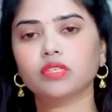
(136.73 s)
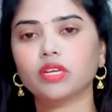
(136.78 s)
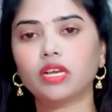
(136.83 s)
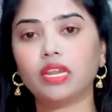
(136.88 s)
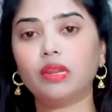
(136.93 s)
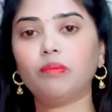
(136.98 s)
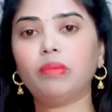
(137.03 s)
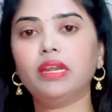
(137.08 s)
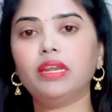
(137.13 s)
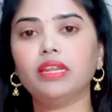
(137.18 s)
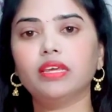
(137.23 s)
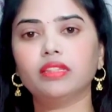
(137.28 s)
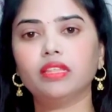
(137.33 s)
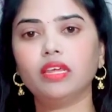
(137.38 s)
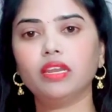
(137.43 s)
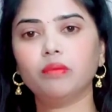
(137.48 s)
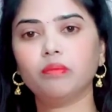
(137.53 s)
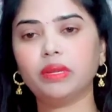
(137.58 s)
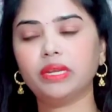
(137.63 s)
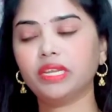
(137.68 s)
కనపడలేదా
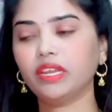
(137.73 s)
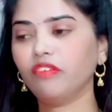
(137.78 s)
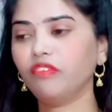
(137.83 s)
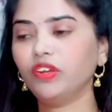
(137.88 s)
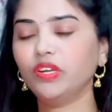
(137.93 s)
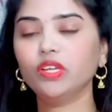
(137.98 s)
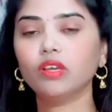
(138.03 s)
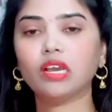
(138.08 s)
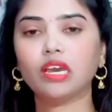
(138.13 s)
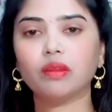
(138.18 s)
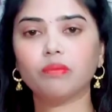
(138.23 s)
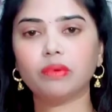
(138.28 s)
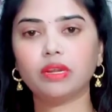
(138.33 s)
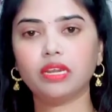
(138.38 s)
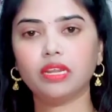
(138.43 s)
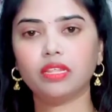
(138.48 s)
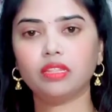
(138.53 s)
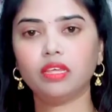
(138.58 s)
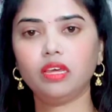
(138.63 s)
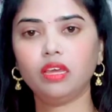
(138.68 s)
నేను పెట్టే వీడియో
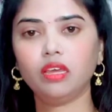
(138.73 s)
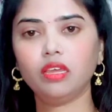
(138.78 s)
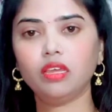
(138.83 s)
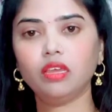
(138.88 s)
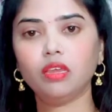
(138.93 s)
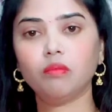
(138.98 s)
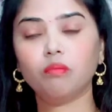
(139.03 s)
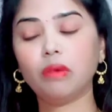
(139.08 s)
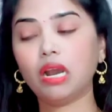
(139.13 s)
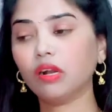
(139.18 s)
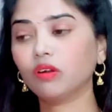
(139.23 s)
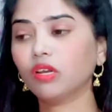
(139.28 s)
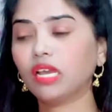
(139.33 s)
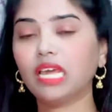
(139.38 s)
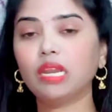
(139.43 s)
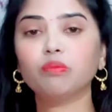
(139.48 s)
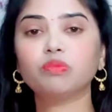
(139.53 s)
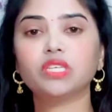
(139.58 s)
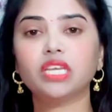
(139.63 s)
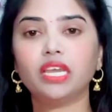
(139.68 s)
కనపడలేదా మాకు
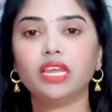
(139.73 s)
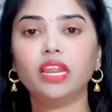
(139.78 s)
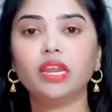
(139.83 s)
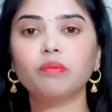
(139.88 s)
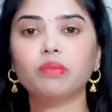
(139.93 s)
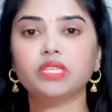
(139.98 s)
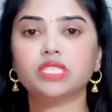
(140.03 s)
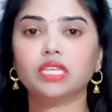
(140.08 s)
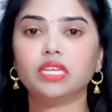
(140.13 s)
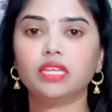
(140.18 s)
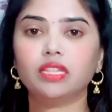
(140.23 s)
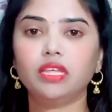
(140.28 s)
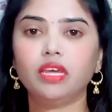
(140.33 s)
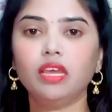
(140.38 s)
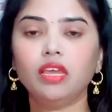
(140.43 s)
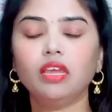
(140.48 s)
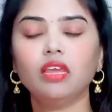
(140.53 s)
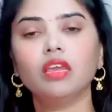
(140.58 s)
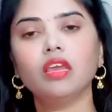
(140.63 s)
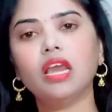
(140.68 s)
హెల్ప్ చేయాలనిపించలేదా
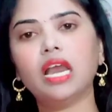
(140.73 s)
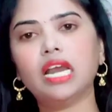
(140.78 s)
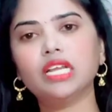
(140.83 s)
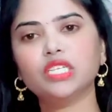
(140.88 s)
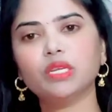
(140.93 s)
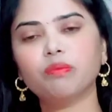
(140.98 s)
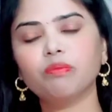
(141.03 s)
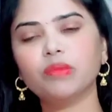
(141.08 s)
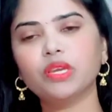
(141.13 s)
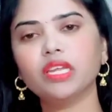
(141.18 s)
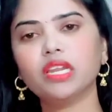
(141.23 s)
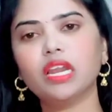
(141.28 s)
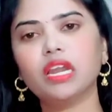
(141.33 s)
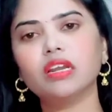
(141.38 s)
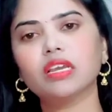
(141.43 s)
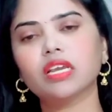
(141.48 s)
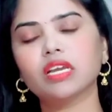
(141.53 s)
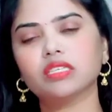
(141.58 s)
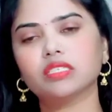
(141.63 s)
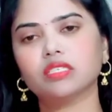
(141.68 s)
అని చెప్పి మీరే
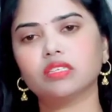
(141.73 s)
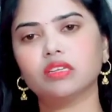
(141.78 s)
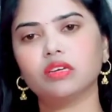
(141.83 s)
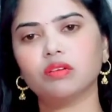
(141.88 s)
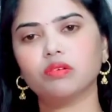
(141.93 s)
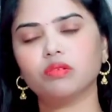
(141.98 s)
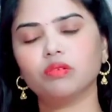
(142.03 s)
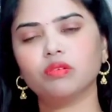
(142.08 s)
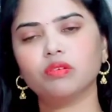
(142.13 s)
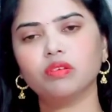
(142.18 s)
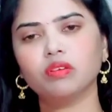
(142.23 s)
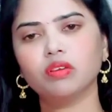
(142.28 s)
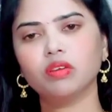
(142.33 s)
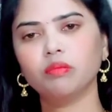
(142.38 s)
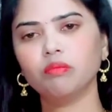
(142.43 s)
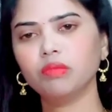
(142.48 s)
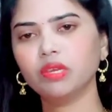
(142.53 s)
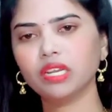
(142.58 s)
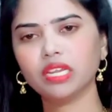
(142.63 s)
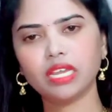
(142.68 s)
అడిగేస్తున్నారు
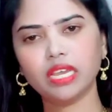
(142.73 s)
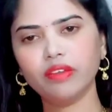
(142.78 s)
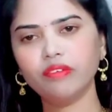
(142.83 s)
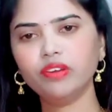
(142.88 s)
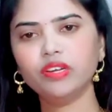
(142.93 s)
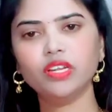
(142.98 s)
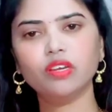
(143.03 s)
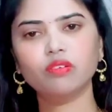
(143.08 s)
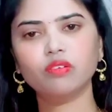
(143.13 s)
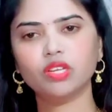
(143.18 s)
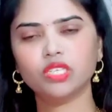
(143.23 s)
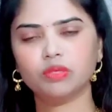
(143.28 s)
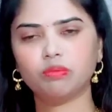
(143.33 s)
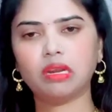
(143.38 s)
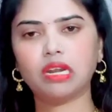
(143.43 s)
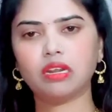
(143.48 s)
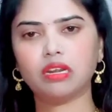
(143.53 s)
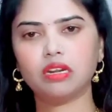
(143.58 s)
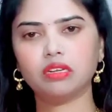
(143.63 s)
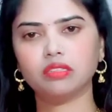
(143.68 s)
మీరు ఏ వీడియో గురించి
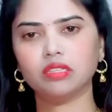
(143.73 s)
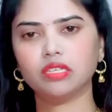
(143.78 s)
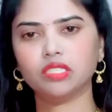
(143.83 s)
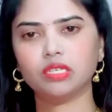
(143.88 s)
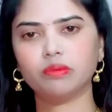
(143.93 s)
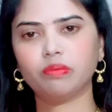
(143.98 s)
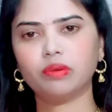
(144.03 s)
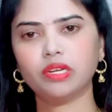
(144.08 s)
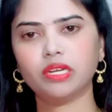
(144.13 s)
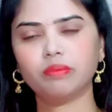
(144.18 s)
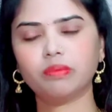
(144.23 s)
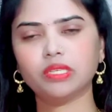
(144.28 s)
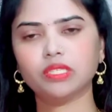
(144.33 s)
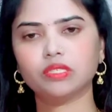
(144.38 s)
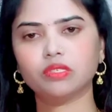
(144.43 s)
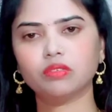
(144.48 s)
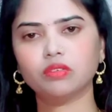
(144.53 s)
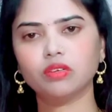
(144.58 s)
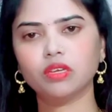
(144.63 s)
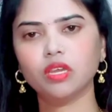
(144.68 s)
మాట్లాడుతున్నారు చెప్పండి
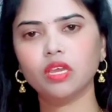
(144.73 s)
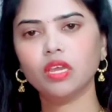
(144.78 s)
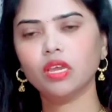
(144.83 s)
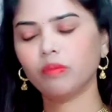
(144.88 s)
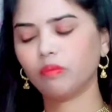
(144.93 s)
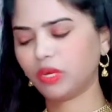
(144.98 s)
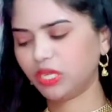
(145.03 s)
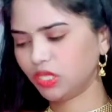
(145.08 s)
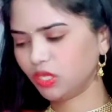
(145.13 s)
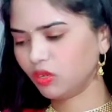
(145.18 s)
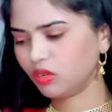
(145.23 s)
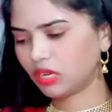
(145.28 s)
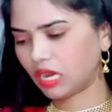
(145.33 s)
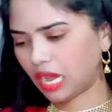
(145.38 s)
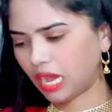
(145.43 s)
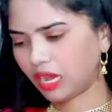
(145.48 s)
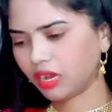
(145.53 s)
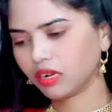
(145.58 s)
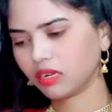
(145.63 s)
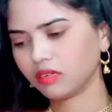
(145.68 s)
ఫస్ట్ ఫస్ట్
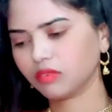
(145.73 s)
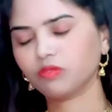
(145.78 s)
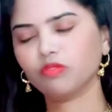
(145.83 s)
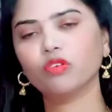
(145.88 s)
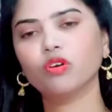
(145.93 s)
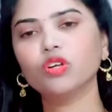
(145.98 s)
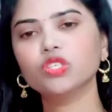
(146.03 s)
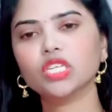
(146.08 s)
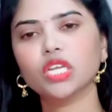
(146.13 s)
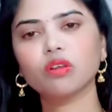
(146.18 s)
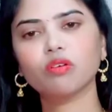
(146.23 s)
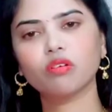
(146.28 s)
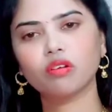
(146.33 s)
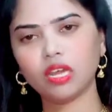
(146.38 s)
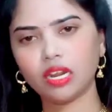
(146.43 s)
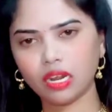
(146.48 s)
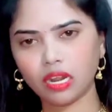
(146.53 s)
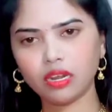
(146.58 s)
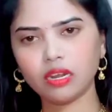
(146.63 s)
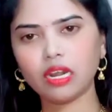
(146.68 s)
నాకు ఫోన్
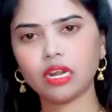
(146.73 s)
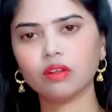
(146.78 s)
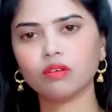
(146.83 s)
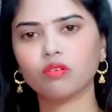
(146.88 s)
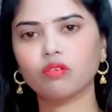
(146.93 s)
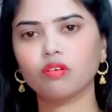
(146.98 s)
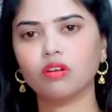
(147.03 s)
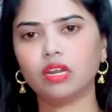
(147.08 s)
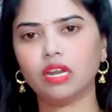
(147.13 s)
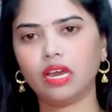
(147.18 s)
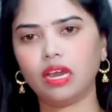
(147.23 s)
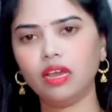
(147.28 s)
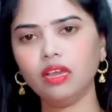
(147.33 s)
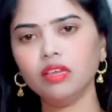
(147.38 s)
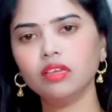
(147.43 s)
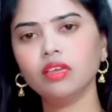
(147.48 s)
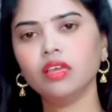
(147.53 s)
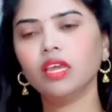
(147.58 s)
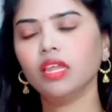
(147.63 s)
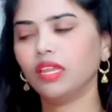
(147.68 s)
చేయకుండా నన్ను అడగకుండా
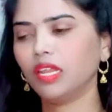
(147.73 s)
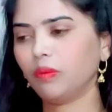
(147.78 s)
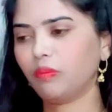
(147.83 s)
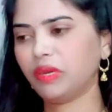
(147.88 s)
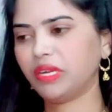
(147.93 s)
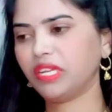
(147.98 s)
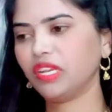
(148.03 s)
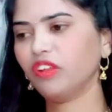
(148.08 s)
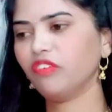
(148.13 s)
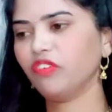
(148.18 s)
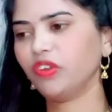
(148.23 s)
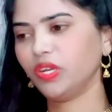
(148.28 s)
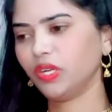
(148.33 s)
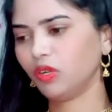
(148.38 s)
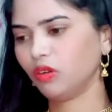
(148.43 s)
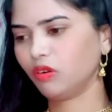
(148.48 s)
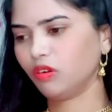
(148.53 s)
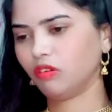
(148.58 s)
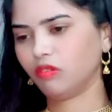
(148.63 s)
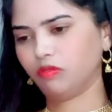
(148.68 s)
నేను పెట్టిన వీడియో